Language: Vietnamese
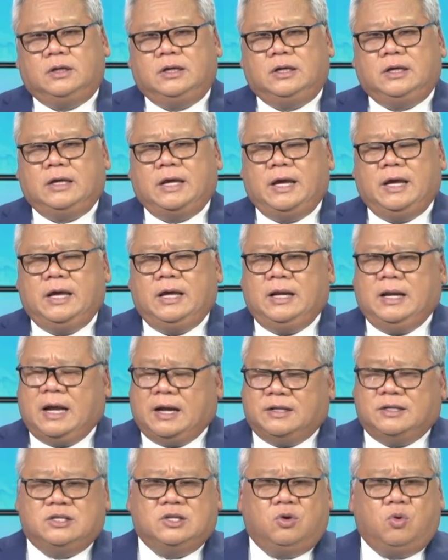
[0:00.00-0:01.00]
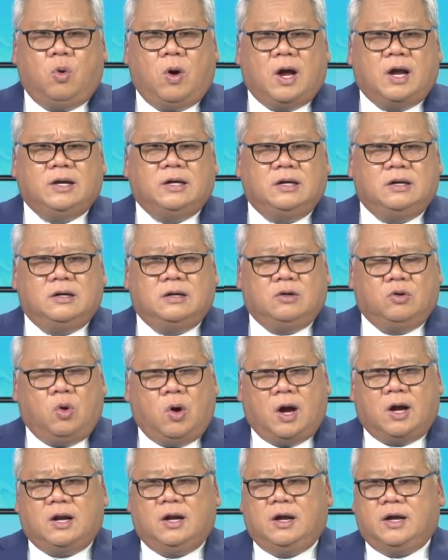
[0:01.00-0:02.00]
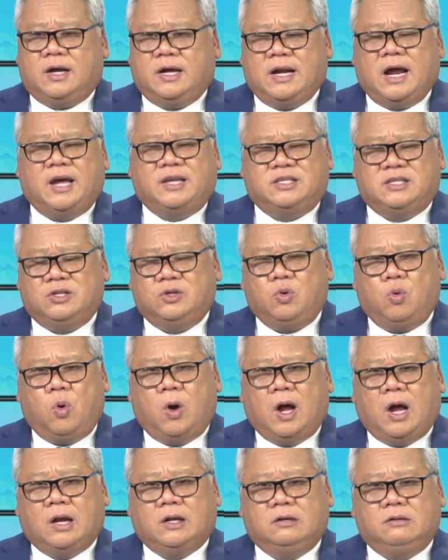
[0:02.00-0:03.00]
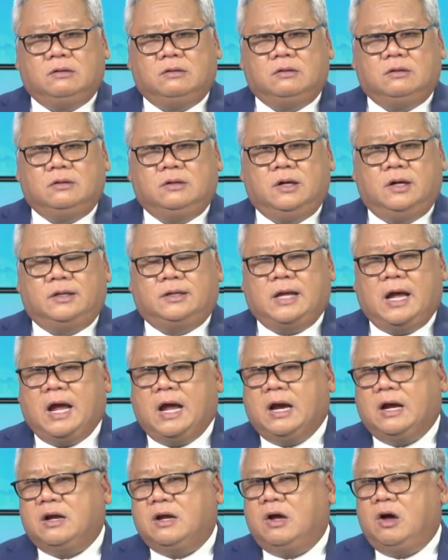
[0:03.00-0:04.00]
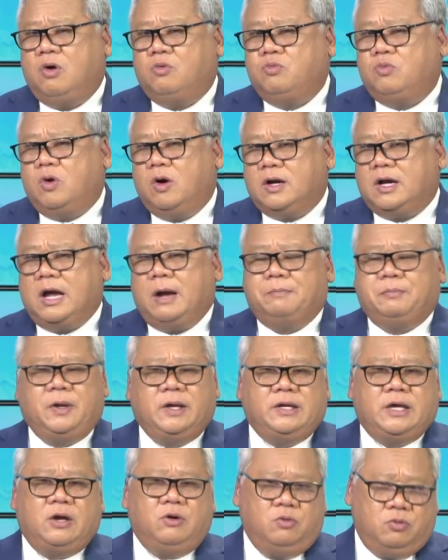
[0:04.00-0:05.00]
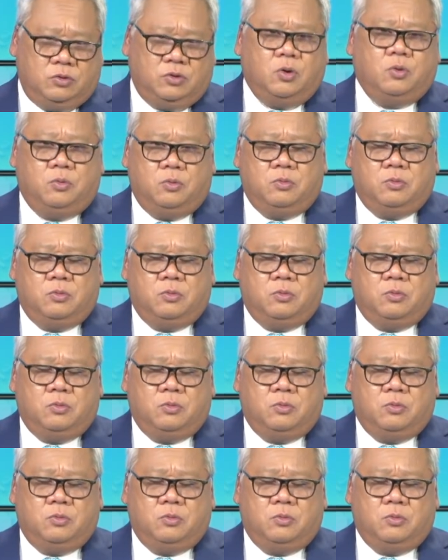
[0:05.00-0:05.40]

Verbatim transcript: cái lãnh sự quán hoặc là cái đại sứ quán người ta không có cấp cái giấy hôn thú,